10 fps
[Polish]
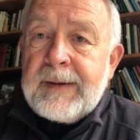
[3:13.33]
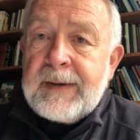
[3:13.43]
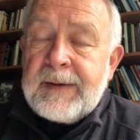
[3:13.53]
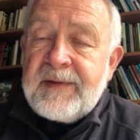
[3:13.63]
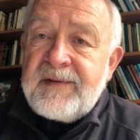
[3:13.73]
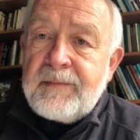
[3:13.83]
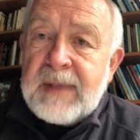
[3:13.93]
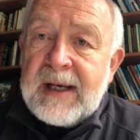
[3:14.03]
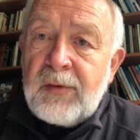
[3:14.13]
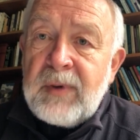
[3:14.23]
e,
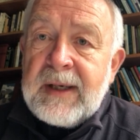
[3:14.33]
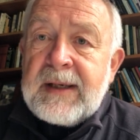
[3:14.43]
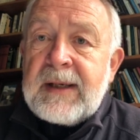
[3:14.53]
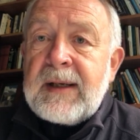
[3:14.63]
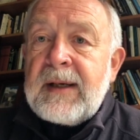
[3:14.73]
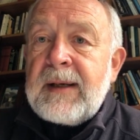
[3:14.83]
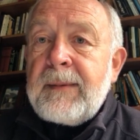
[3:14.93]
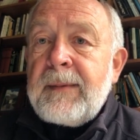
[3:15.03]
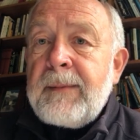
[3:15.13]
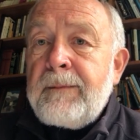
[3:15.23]
zmarłych
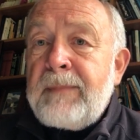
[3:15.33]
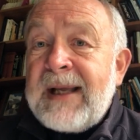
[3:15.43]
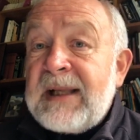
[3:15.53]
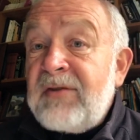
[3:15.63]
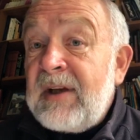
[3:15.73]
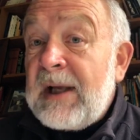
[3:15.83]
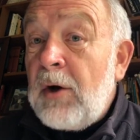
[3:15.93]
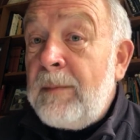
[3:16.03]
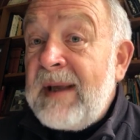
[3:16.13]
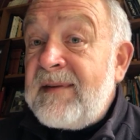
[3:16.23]
bada się na
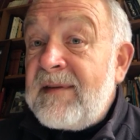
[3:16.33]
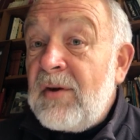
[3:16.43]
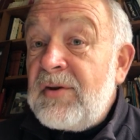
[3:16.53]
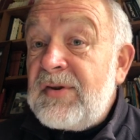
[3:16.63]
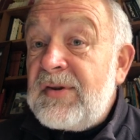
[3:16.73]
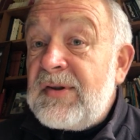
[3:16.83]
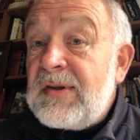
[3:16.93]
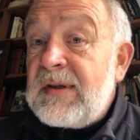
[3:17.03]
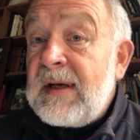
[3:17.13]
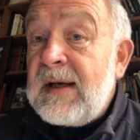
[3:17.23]

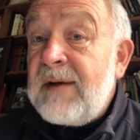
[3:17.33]
obecność